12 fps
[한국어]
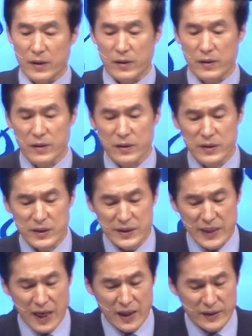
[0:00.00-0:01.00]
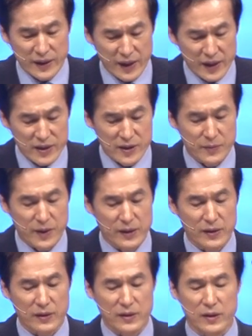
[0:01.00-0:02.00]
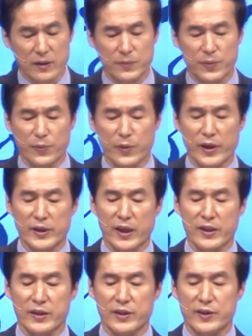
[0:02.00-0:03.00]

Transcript: 그런 상태에서만 그 부모에 대한